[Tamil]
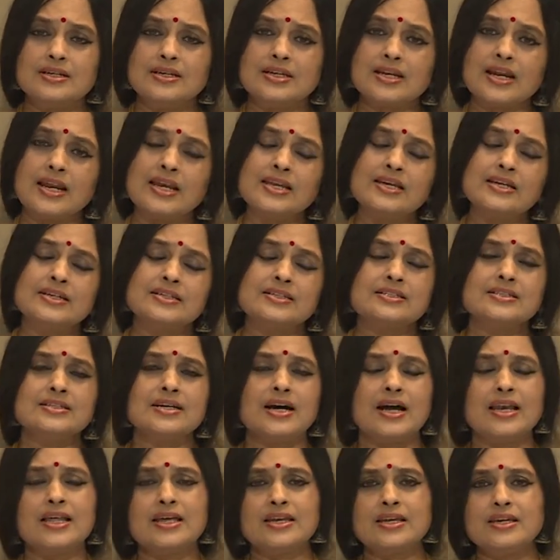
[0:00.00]
இரலியிட்டு
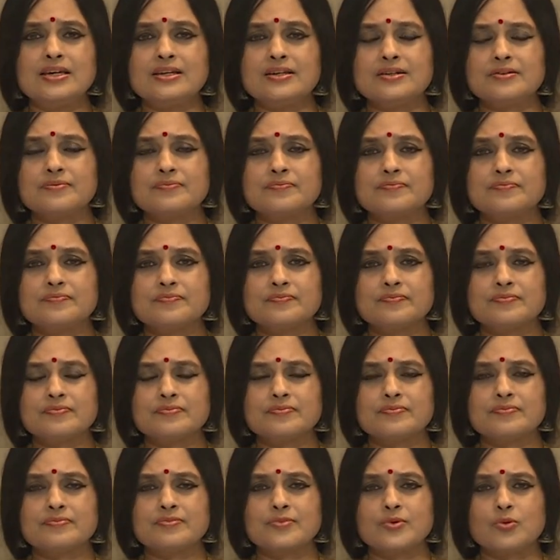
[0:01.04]
அலறி
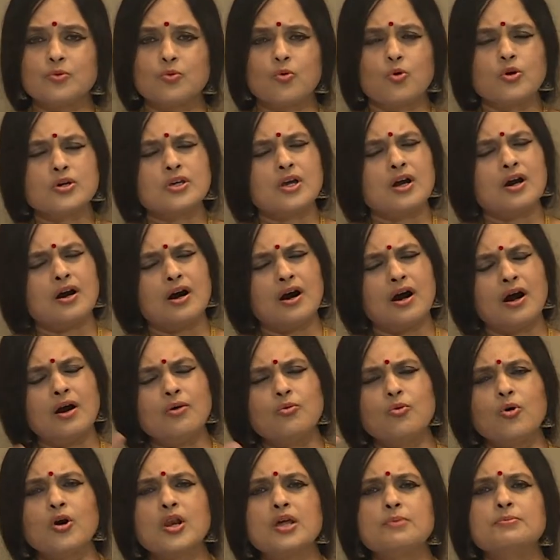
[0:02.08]
ஓயா
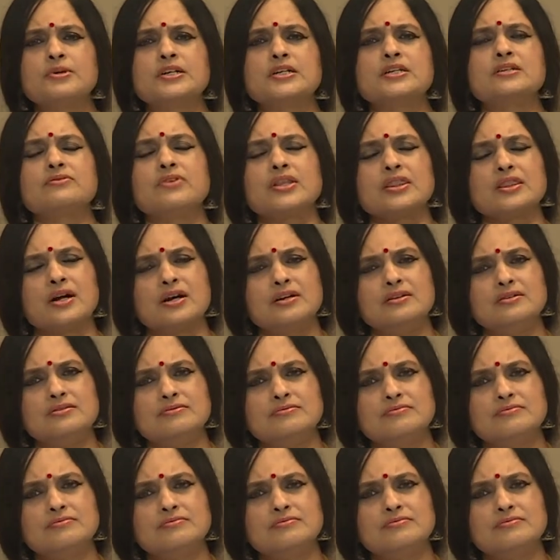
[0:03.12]
ஓலமிட்டு வந்தாள்